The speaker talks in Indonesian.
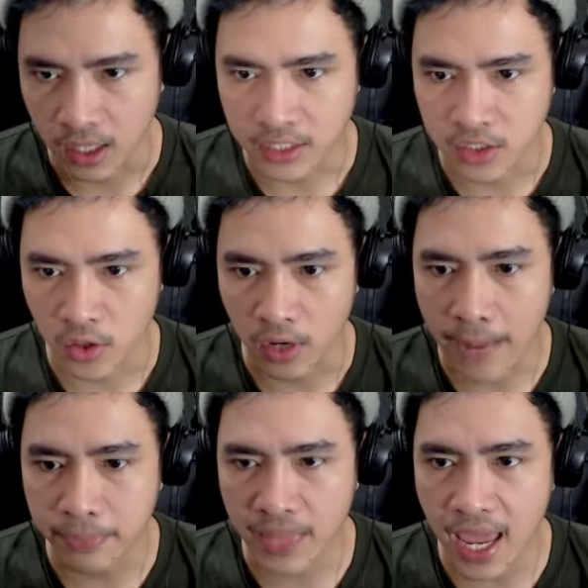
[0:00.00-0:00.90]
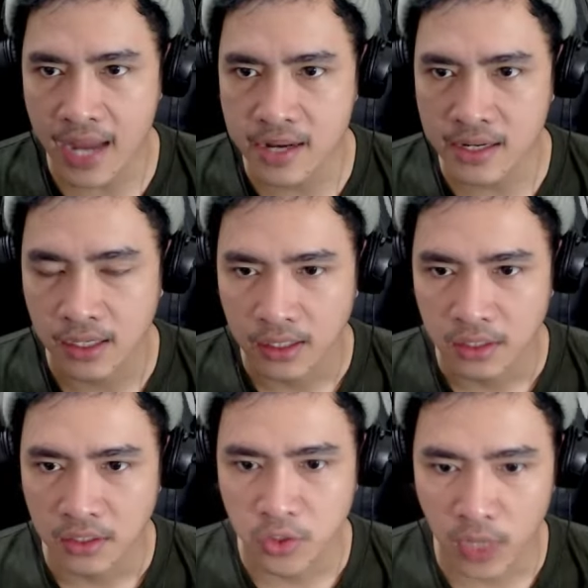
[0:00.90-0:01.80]
let's go Kapten
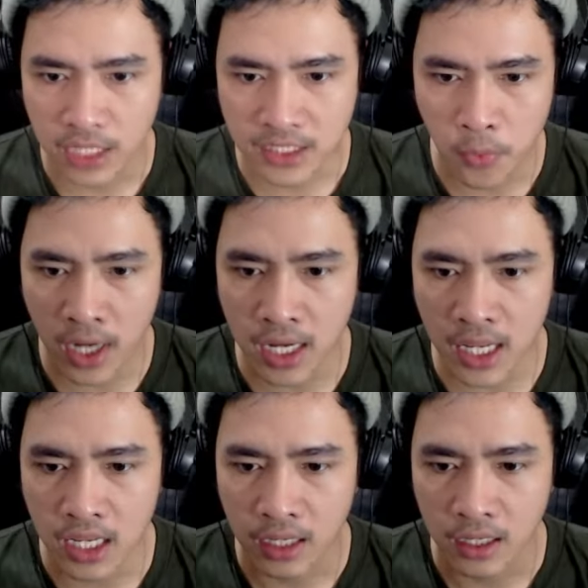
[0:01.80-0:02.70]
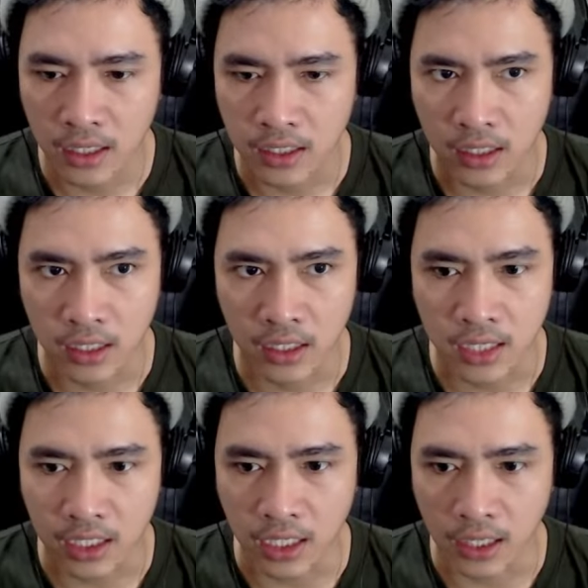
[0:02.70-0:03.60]
Sudah semua nih Ini
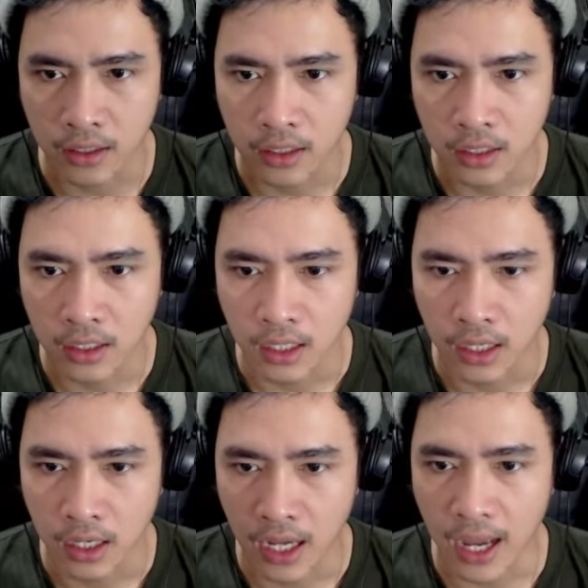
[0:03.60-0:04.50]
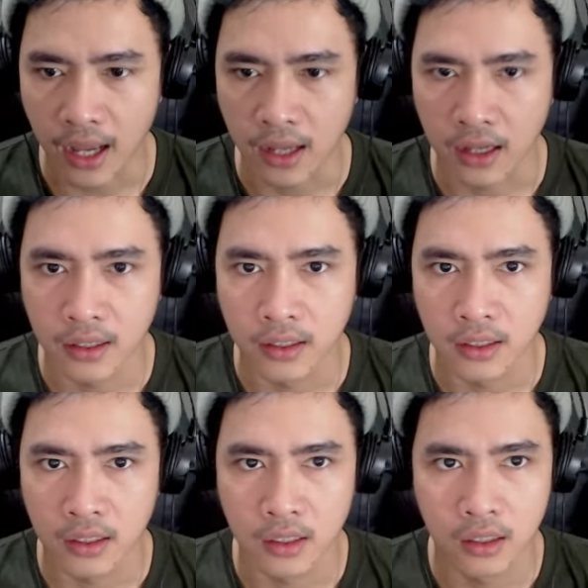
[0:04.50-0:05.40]
terakhir Ha oh, oh.
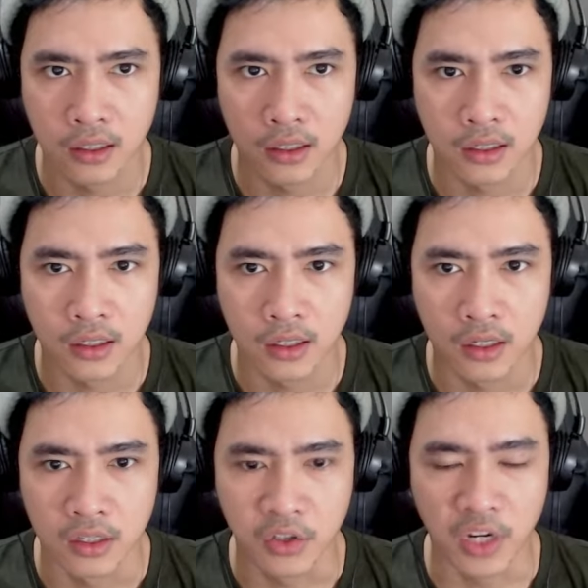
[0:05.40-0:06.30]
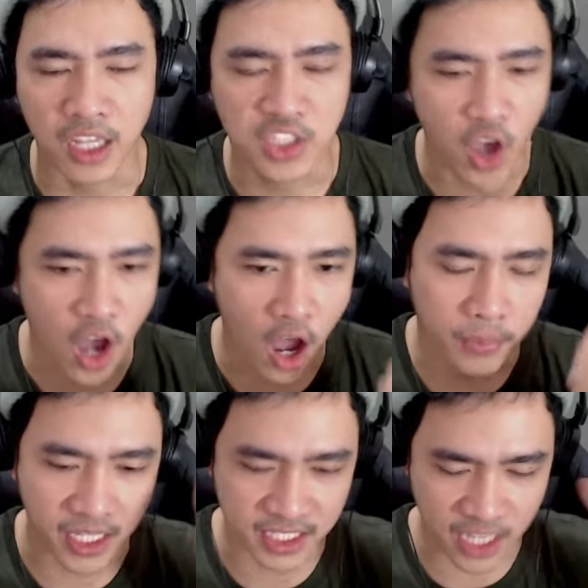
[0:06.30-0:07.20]
Good job,
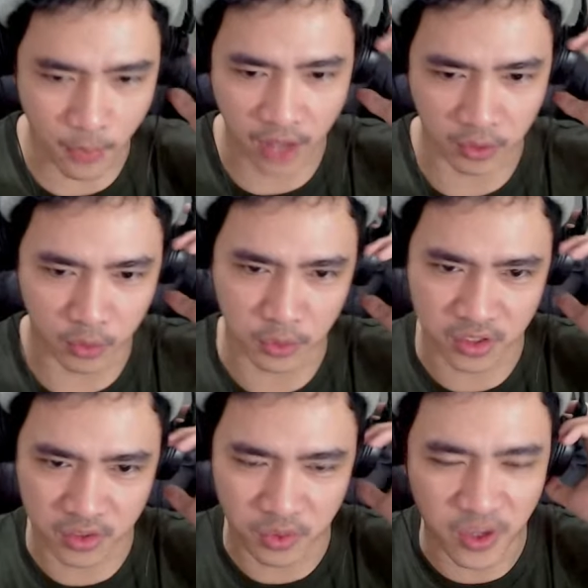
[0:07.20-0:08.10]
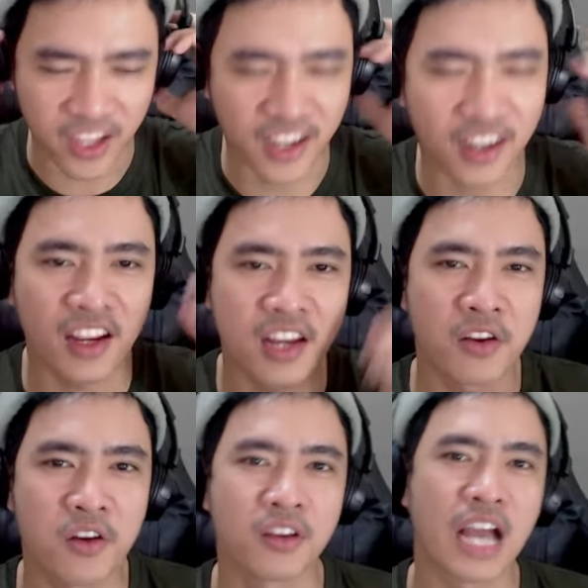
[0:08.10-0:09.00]
kerja bagus. Wih, keren
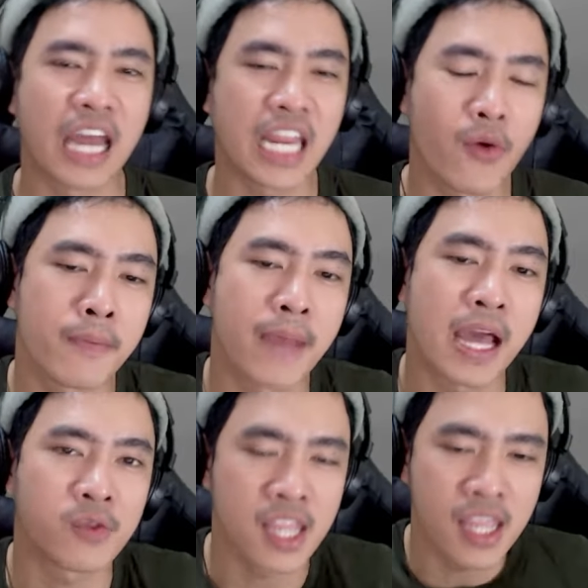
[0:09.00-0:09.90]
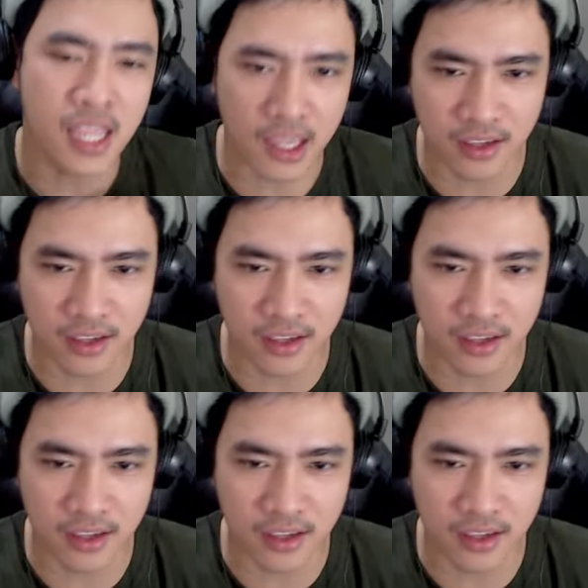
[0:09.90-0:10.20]
dong, karyawan baru nih.